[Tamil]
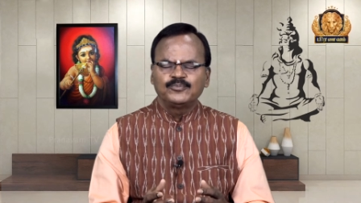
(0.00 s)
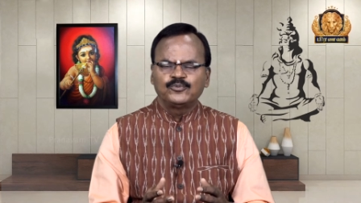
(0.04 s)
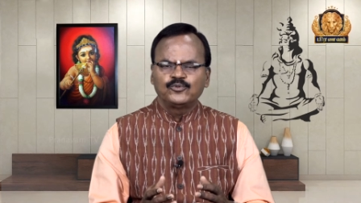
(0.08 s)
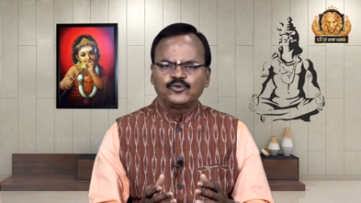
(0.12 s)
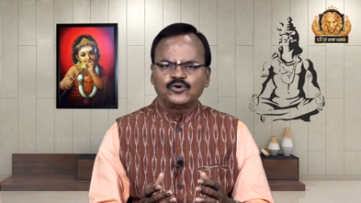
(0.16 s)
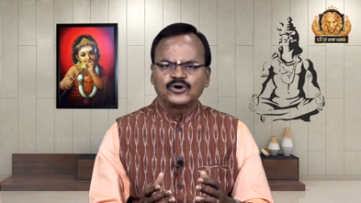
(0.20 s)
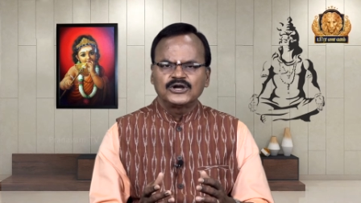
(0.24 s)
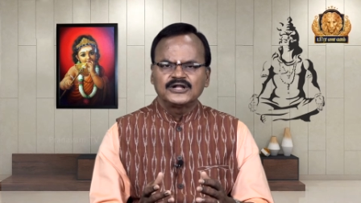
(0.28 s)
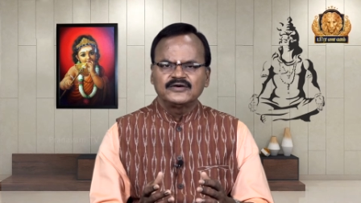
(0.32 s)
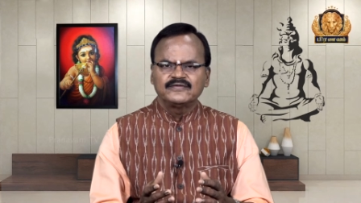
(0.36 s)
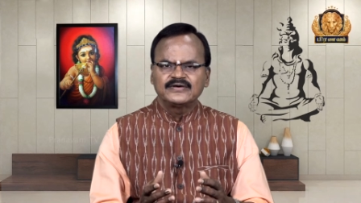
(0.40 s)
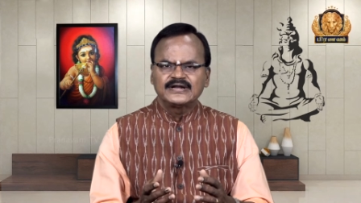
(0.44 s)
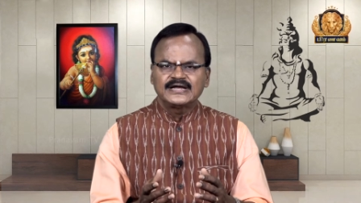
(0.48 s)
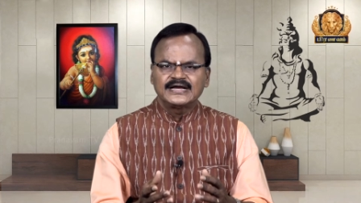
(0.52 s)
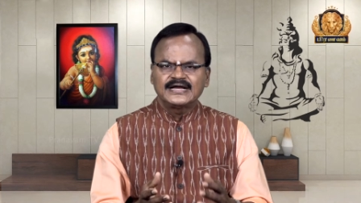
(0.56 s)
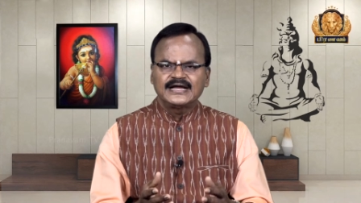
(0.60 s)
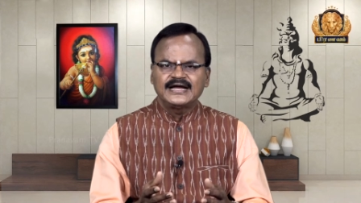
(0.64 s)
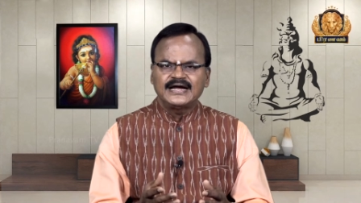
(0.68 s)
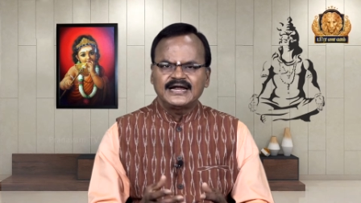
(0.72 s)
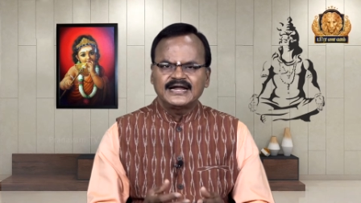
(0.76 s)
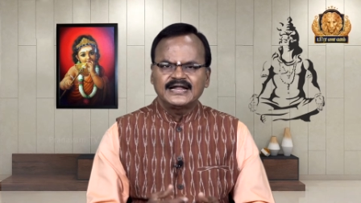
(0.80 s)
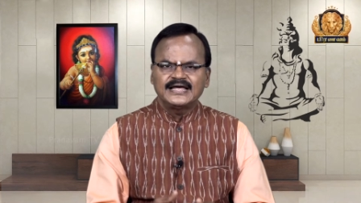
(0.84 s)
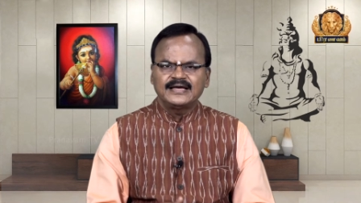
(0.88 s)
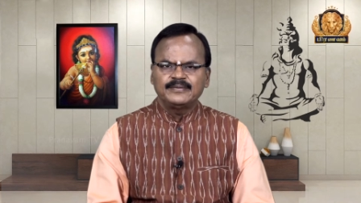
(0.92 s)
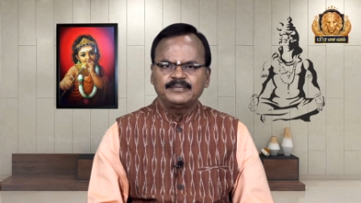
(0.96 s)
போனவரை
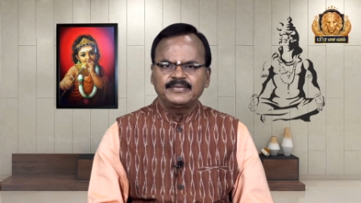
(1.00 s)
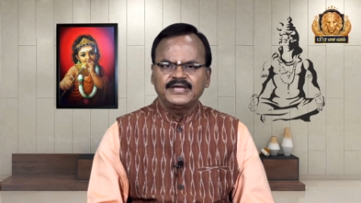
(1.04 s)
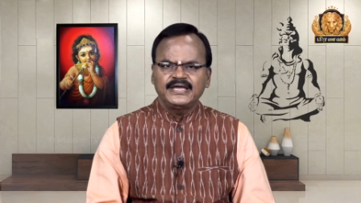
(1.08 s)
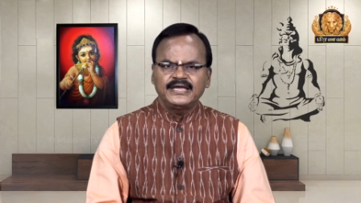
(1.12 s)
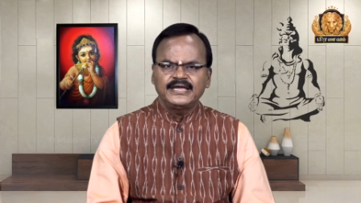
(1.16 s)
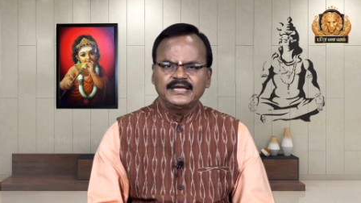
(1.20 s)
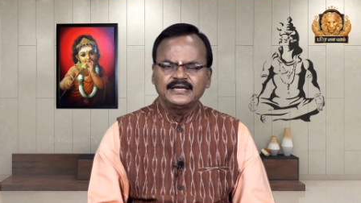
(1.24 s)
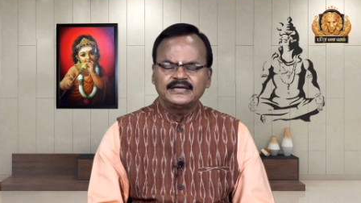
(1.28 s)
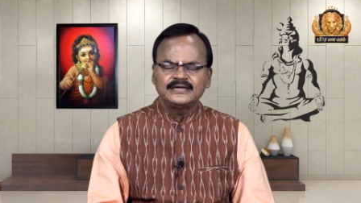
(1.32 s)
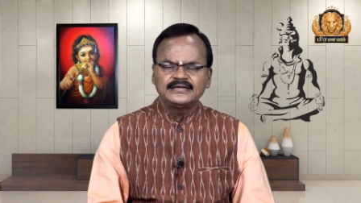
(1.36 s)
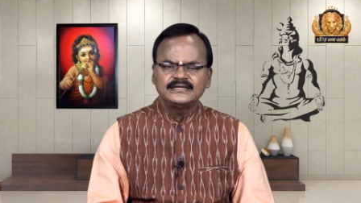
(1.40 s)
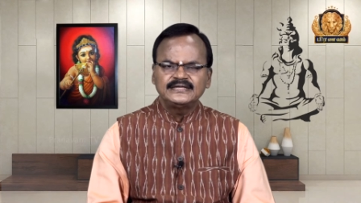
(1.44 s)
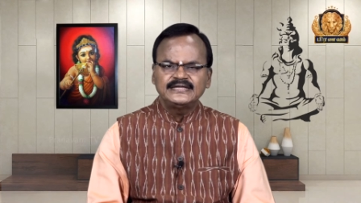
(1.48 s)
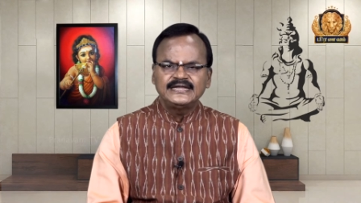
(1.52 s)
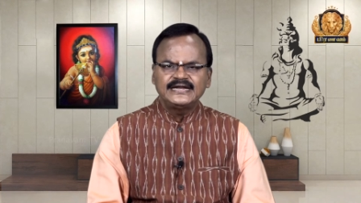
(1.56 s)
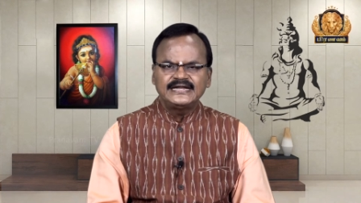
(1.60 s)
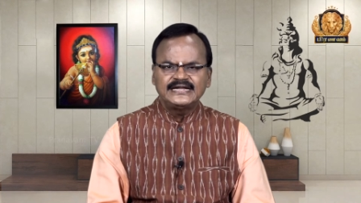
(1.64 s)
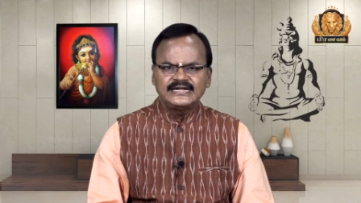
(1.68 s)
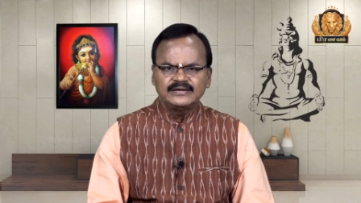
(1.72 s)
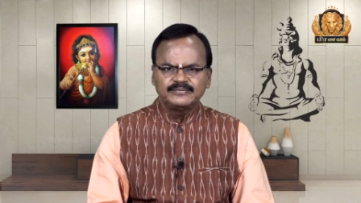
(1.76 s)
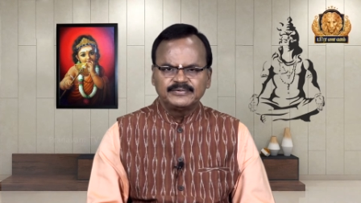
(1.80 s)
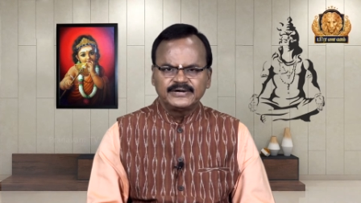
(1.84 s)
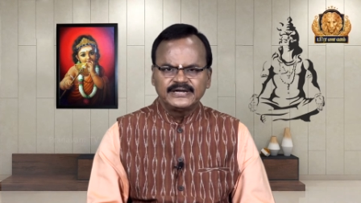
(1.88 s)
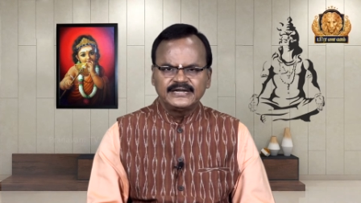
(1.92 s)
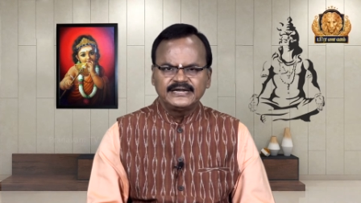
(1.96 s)
காணாமே என்ன
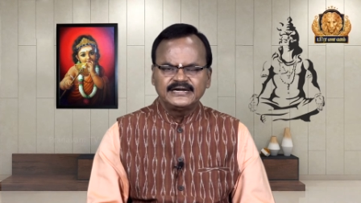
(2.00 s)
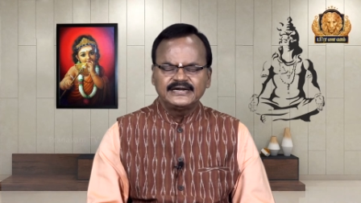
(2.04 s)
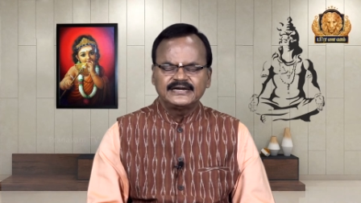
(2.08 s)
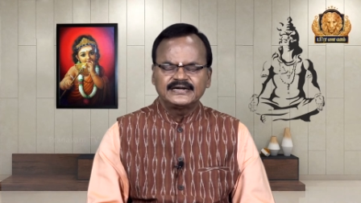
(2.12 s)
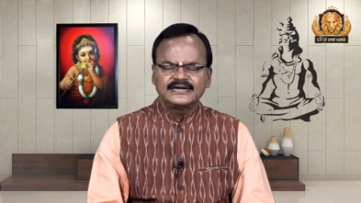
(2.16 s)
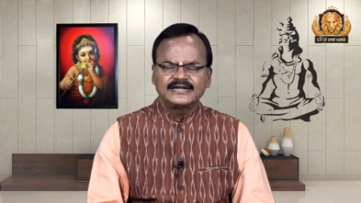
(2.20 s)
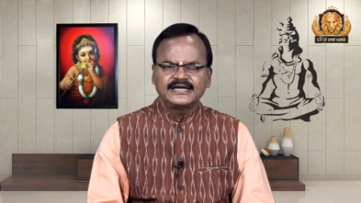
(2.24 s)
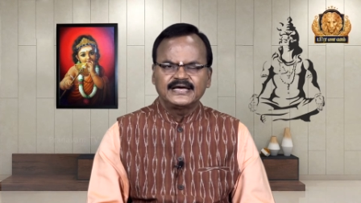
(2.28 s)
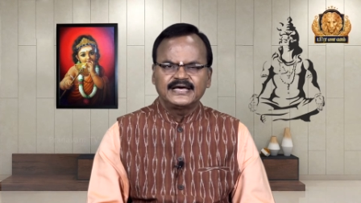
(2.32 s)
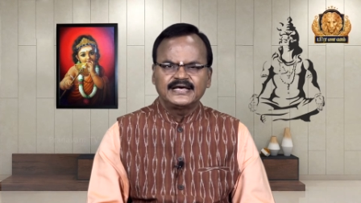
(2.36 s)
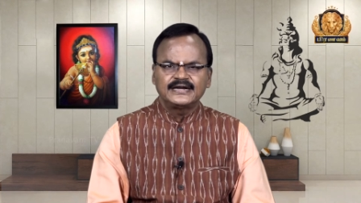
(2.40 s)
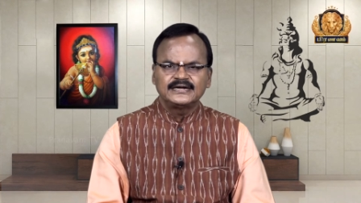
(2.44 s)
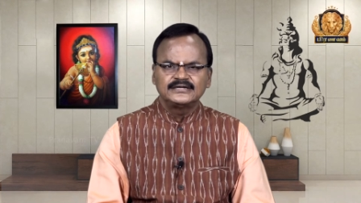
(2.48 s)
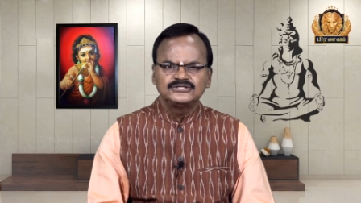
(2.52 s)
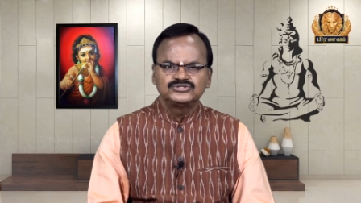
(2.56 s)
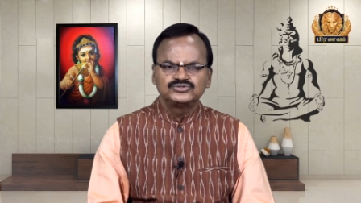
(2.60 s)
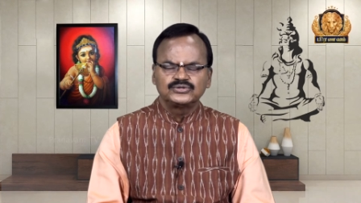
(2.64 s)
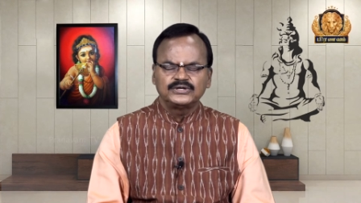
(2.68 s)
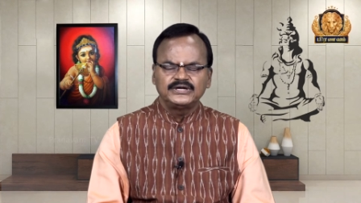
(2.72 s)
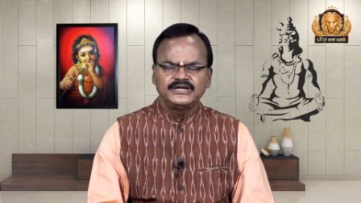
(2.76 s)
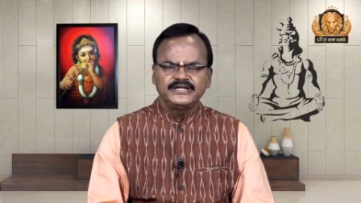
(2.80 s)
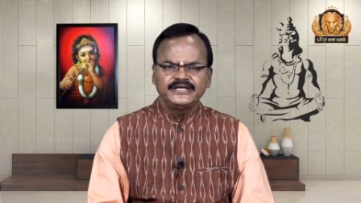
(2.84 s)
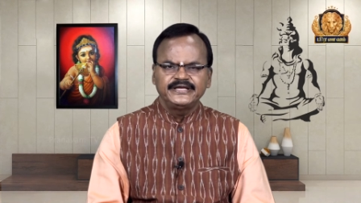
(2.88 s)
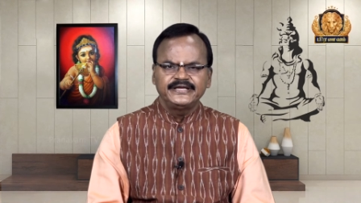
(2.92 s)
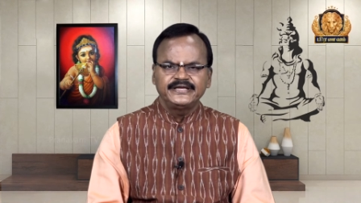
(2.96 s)
பண்ணிக்கிட்டு இருக்காருன்னு
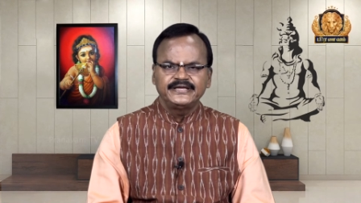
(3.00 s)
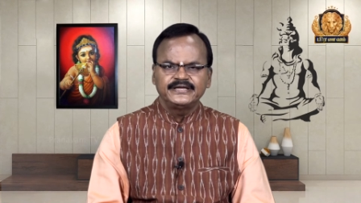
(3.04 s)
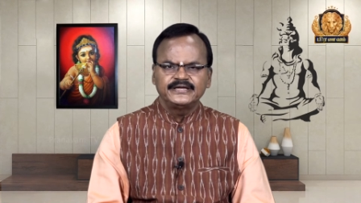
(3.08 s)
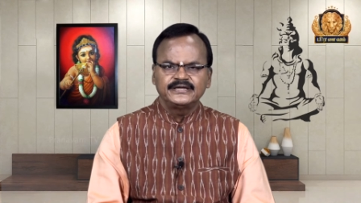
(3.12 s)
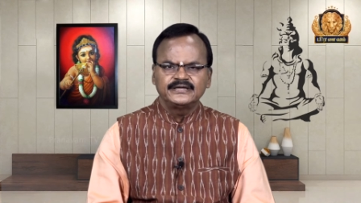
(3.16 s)
சொல்லி